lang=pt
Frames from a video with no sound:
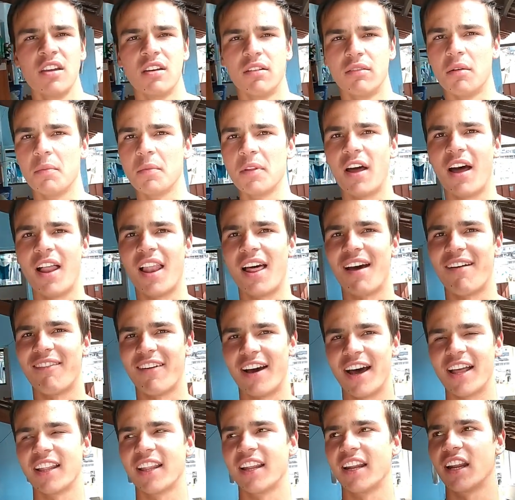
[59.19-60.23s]
Vamos dar uma
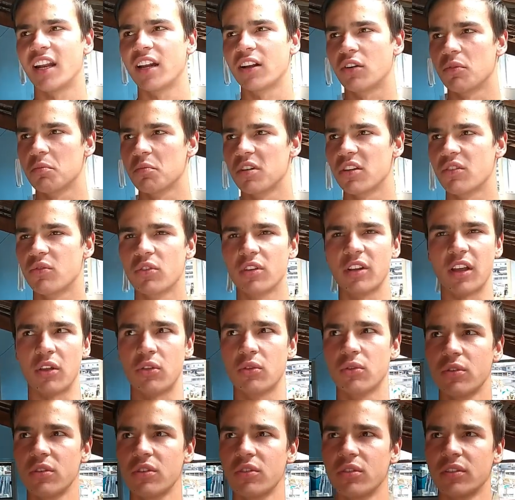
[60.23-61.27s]
lavada nela, como vocês viram, tá
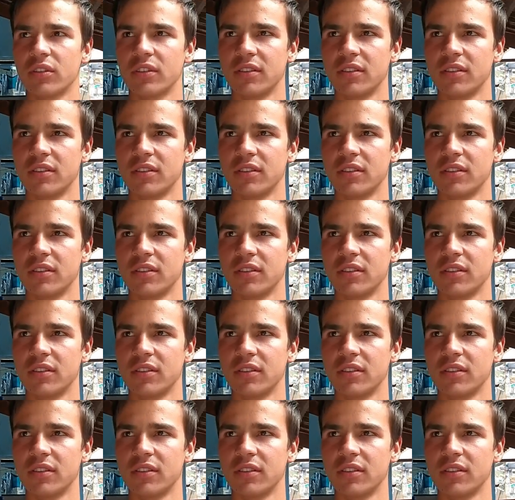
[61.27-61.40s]
sujo.